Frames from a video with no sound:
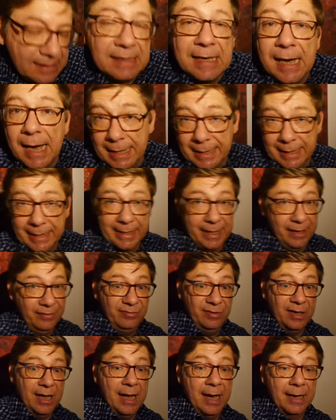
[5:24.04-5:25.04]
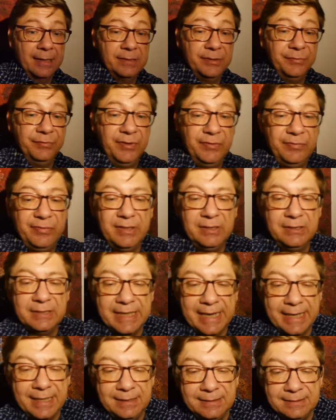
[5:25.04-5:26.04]
Tralala fragt, wie viel
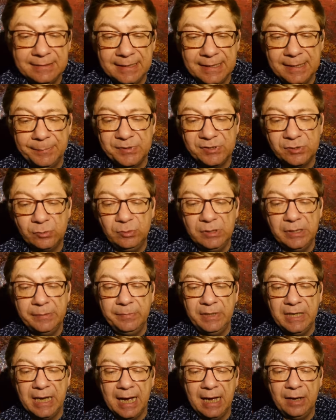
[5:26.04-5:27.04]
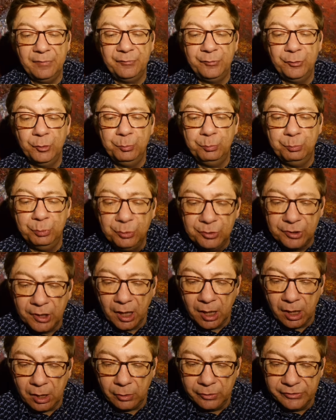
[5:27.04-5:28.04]
Geld gibst du im Jahr für
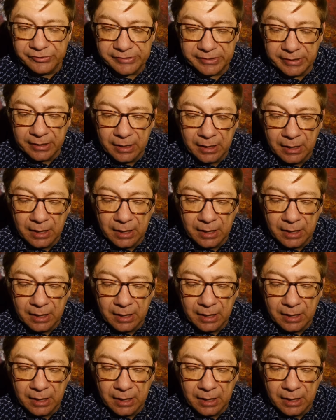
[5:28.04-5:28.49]
Bücher aus?